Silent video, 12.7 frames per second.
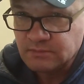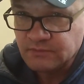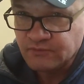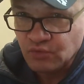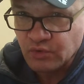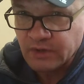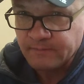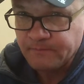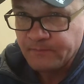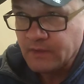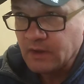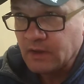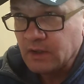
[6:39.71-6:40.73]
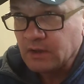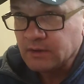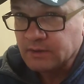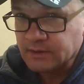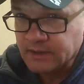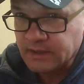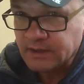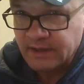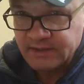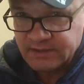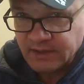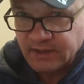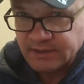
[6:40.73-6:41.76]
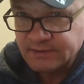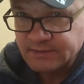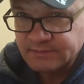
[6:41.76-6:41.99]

Фора на Айнтрахт.